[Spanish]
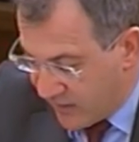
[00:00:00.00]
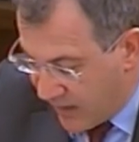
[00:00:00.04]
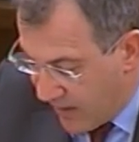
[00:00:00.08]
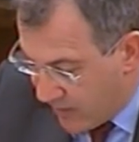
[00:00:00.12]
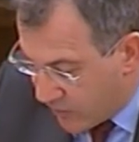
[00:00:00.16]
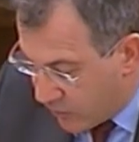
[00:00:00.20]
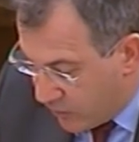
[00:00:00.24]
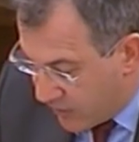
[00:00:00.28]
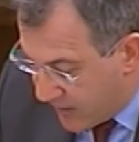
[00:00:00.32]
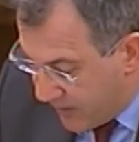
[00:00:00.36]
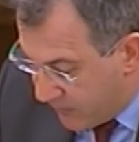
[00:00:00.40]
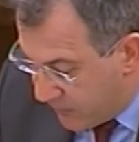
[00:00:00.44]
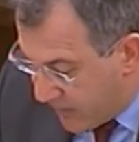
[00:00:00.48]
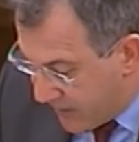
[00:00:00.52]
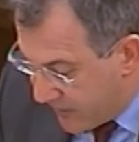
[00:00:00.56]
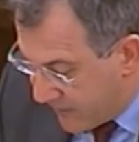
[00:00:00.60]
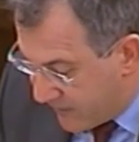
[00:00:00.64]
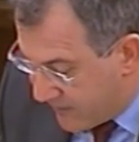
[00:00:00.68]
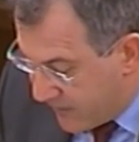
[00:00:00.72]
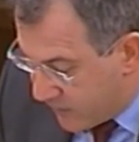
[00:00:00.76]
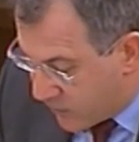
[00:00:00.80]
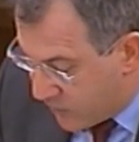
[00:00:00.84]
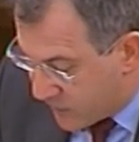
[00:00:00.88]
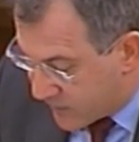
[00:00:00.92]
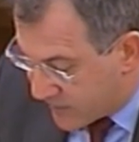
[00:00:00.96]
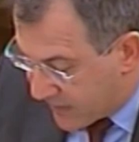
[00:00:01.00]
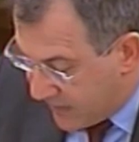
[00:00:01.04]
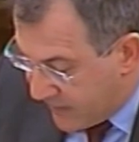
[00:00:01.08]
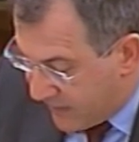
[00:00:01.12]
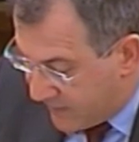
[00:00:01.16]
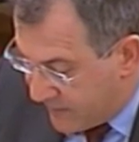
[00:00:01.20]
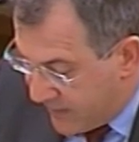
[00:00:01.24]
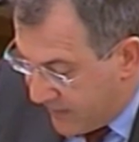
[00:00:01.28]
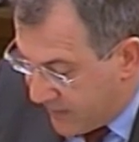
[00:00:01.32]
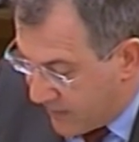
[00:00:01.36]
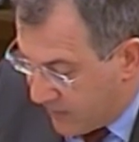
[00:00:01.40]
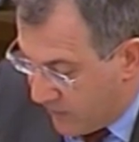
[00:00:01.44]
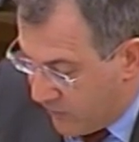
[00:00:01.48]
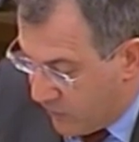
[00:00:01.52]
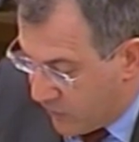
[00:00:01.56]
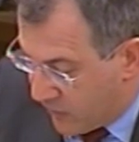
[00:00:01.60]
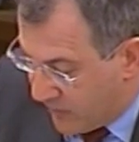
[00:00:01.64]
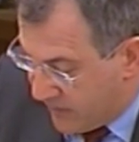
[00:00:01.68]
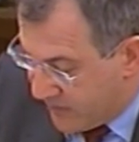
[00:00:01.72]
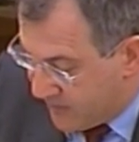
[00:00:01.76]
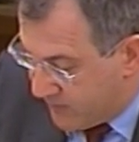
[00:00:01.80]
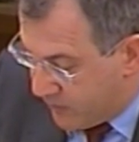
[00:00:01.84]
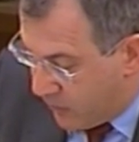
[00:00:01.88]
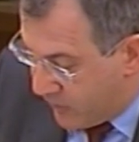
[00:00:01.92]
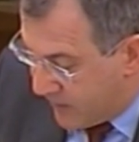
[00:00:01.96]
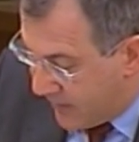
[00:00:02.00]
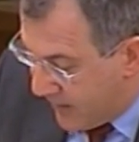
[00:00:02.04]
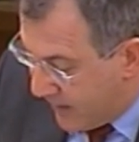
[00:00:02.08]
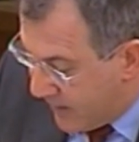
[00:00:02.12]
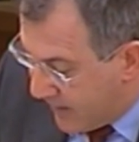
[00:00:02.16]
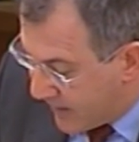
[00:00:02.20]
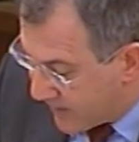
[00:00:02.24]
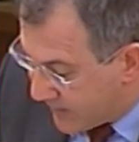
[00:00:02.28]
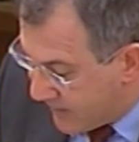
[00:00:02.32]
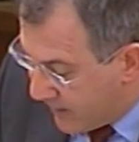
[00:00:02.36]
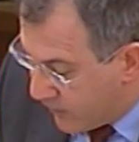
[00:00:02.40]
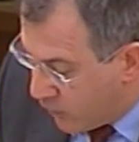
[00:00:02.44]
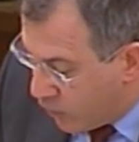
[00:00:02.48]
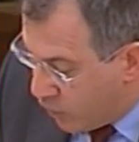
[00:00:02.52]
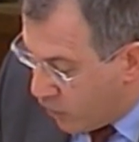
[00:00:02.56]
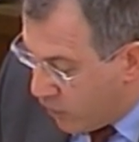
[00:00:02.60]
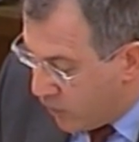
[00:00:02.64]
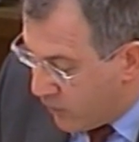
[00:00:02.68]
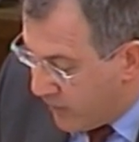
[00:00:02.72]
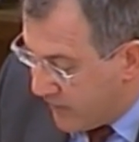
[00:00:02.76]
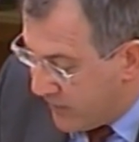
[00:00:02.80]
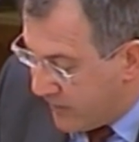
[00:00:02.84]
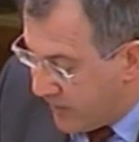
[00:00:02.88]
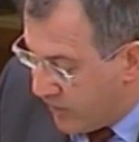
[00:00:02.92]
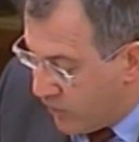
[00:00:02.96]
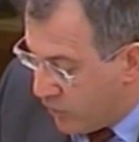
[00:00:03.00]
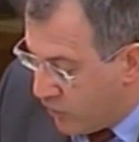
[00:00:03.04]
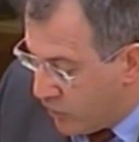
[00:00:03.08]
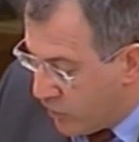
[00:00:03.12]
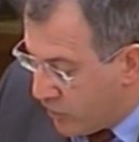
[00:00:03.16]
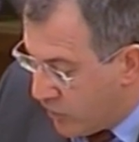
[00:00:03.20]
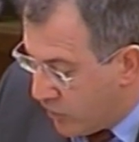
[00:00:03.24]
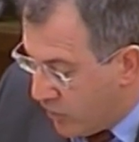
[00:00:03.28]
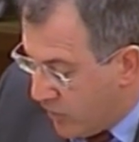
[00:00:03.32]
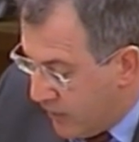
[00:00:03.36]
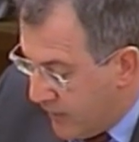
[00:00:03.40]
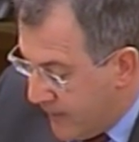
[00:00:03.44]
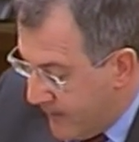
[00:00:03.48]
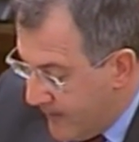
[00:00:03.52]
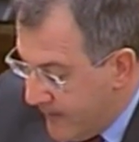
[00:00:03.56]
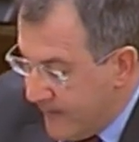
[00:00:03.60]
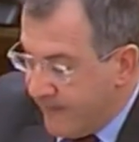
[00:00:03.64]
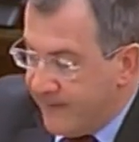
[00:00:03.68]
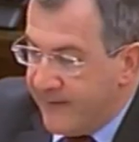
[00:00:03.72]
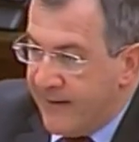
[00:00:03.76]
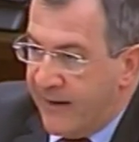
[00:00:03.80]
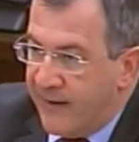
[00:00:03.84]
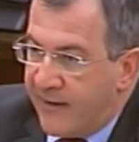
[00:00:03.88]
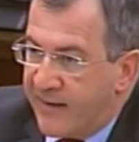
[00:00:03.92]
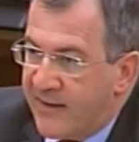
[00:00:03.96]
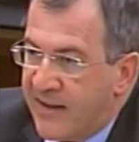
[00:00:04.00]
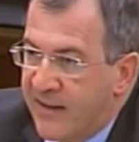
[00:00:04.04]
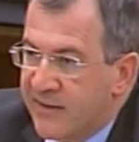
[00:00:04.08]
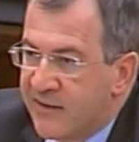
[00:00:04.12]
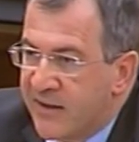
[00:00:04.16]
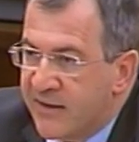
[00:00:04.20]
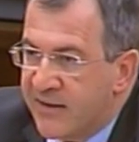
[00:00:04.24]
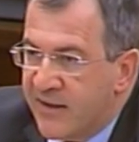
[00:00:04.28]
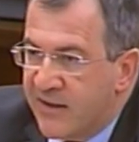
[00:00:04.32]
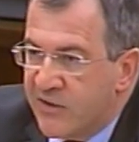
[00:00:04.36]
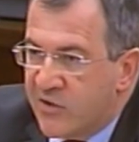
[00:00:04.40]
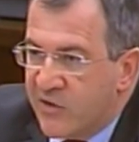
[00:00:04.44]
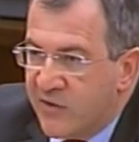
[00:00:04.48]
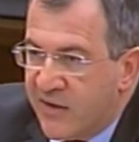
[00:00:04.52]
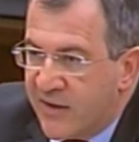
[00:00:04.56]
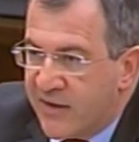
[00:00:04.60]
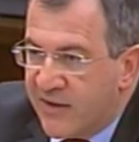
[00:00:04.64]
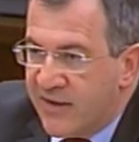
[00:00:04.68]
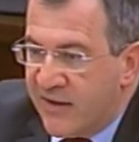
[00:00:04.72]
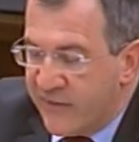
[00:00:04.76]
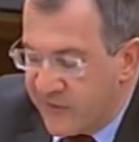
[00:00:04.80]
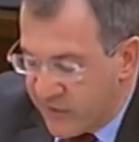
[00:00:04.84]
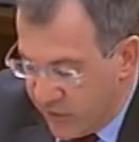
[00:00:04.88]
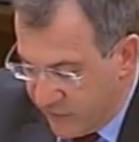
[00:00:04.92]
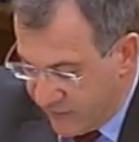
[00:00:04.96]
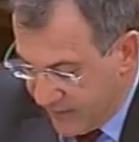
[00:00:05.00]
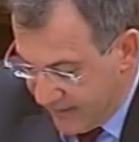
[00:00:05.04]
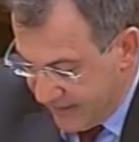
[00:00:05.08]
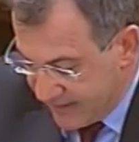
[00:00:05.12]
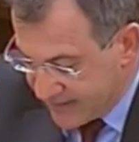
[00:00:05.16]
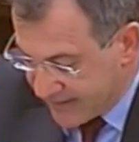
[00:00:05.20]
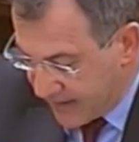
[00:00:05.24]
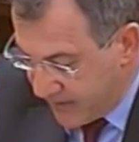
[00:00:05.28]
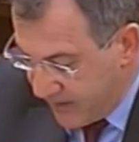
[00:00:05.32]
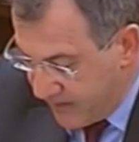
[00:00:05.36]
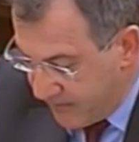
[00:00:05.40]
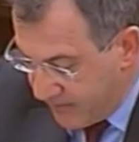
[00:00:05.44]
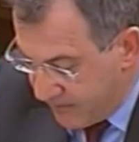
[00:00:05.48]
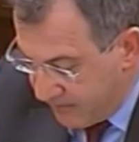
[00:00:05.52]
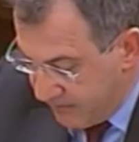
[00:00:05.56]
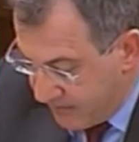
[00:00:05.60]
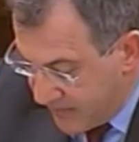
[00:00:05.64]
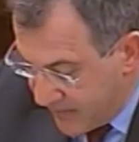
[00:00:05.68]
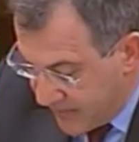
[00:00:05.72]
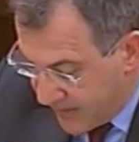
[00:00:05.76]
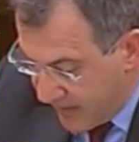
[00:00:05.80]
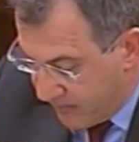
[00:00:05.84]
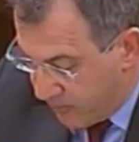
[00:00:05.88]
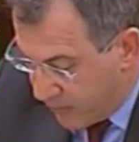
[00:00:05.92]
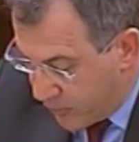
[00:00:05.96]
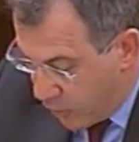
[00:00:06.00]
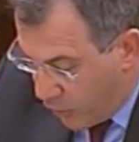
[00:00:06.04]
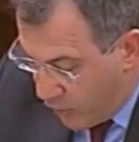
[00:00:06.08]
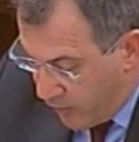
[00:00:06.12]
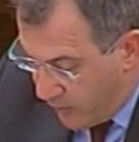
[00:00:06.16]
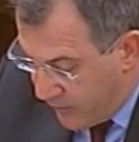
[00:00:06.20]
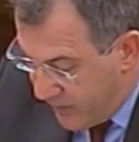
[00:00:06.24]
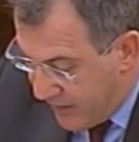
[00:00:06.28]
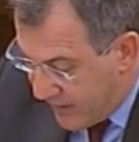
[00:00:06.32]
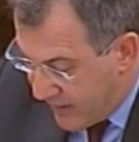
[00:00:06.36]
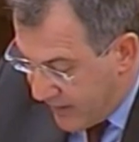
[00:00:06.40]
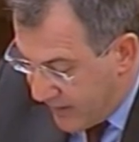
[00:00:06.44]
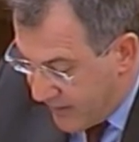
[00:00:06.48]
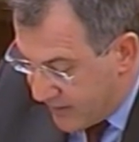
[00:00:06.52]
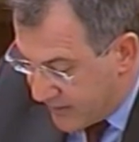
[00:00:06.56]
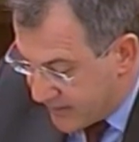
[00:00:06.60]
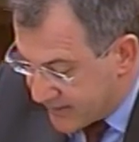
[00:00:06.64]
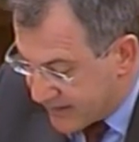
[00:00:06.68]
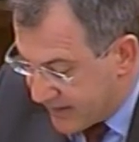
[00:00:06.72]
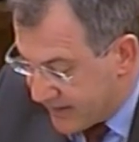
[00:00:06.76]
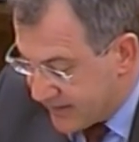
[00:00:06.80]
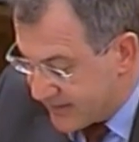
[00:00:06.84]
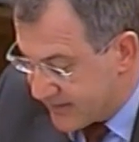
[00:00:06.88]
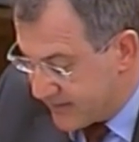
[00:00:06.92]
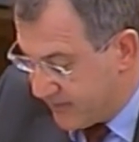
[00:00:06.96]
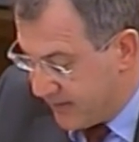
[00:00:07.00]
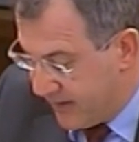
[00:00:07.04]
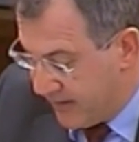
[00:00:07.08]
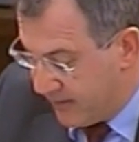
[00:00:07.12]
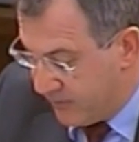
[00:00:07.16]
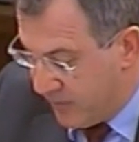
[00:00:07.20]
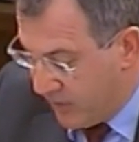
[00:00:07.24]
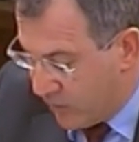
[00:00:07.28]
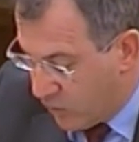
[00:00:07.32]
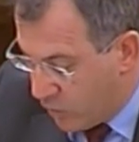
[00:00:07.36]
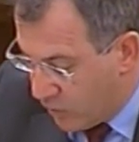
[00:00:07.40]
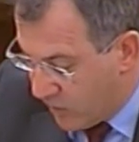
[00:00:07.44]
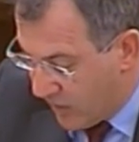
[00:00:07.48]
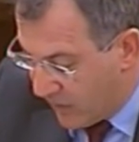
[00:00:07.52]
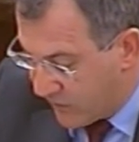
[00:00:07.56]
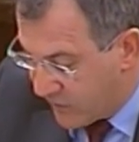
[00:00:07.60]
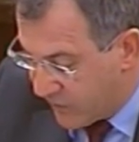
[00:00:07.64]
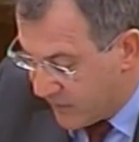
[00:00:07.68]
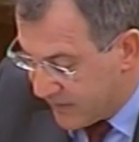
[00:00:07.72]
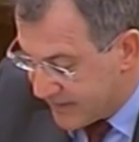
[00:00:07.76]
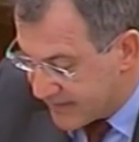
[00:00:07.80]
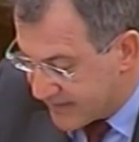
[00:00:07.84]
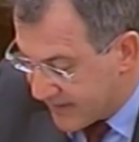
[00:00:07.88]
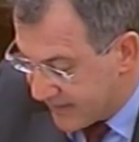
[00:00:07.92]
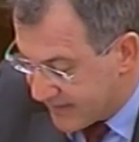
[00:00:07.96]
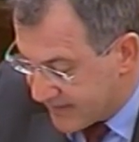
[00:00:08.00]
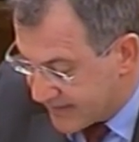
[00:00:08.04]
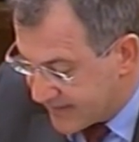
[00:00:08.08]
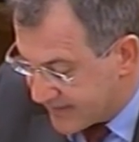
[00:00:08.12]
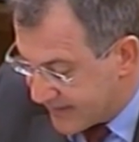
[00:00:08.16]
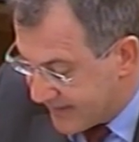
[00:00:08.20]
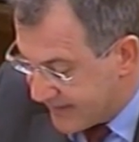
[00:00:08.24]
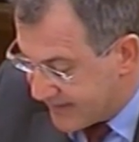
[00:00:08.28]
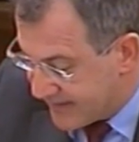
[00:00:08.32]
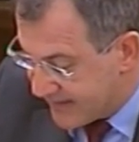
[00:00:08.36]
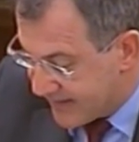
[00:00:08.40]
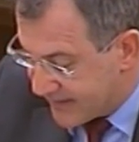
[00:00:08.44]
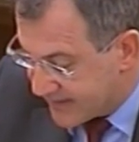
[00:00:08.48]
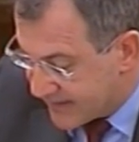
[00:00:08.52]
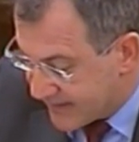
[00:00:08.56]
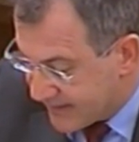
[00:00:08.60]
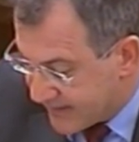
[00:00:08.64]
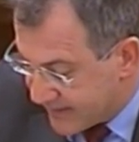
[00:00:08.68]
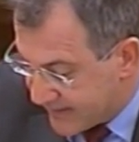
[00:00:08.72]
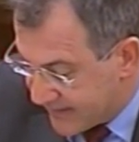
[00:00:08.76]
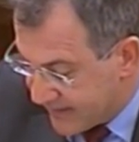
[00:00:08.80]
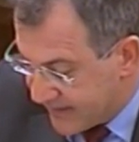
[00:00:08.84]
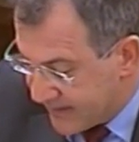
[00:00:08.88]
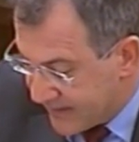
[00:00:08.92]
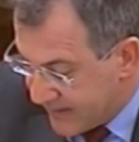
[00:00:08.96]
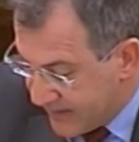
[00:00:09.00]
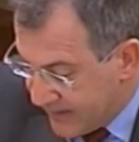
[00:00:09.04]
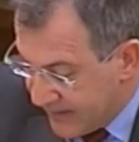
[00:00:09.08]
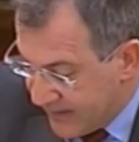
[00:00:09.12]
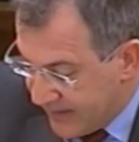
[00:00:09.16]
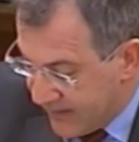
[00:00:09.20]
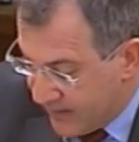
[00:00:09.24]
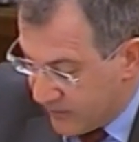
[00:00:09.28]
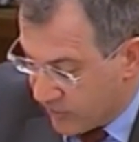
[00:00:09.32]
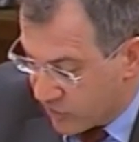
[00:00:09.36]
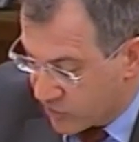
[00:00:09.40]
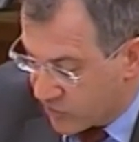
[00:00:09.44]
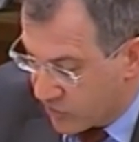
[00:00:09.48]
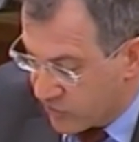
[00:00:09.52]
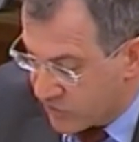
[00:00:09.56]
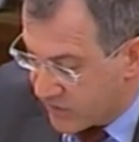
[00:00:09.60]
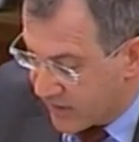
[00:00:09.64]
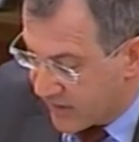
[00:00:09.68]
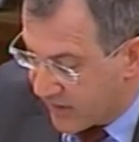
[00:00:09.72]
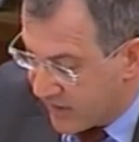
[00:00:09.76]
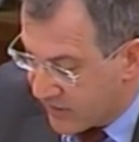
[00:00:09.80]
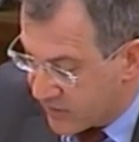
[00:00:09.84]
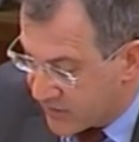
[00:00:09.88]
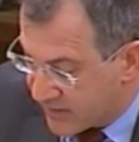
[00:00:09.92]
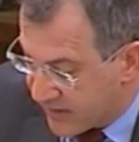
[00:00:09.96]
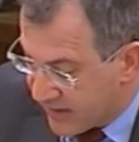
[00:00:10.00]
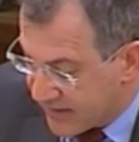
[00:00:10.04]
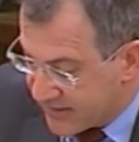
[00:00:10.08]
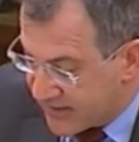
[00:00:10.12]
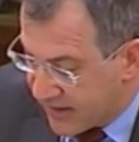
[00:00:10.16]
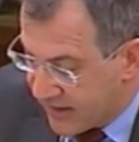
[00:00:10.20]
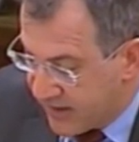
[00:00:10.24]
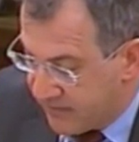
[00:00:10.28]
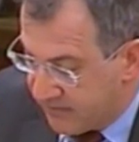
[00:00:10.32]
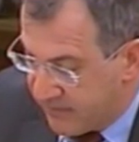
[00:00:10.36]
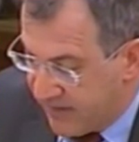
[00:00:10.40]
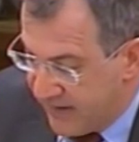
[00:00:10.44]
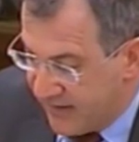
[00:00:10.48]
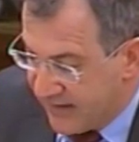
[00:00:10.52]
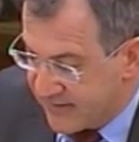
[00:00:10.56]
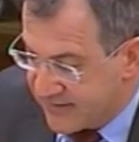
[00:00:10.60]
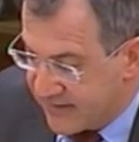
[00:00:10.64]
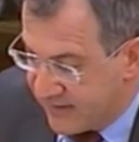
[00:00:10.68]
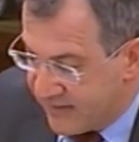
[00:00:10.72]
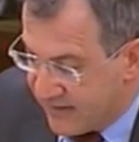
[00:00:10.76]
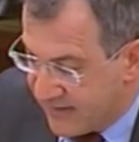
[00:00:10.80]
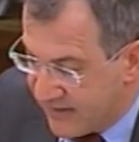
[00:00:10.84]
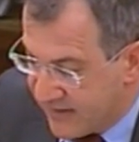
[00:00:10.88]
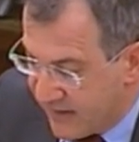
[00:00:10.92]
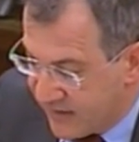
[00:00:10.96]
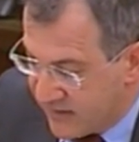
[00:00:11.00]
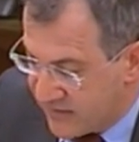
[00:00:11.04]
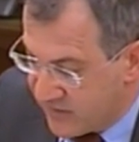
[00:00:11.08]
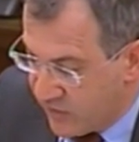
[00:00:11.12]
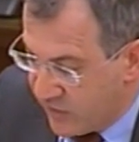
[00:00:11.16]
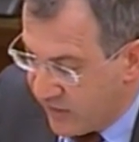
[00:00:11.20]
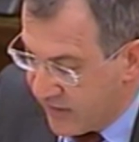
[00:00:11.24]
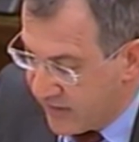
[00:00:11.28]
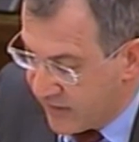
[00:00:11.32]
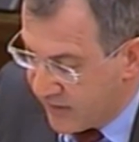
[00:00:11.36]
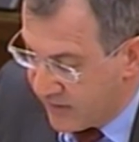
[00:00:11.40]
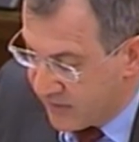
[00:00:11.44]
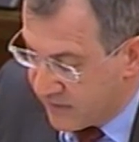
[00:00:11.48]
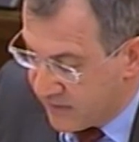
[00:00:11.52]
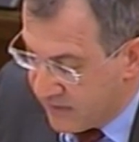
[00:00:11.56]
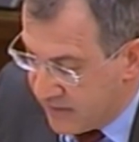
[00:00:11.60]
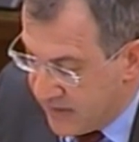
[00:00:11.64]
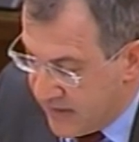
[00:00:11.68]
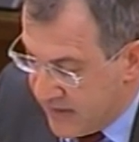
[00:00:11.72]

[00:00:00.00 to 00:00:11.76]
algo que parece contradecir lo que disponía el artículo 21 del Real Decreto de Creación de la Sareb, que prohibía esas eh, vinculaciones tan estrechas entre los consejeros de la Sareb y las entidades de origen.